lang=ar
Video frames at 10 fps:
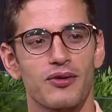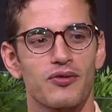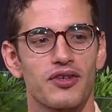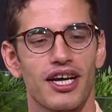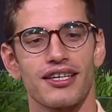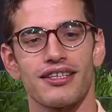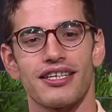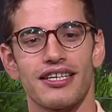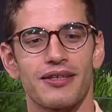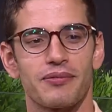وفي حاجه اللي
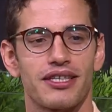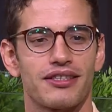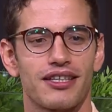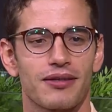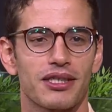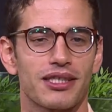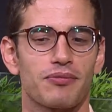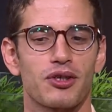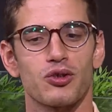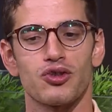هي حرمان انك مثلا ما
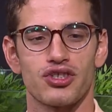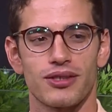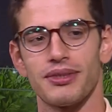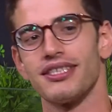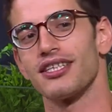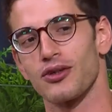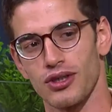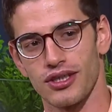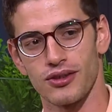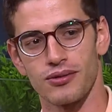بتاكلش بيتزا
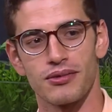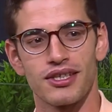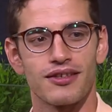كل يوم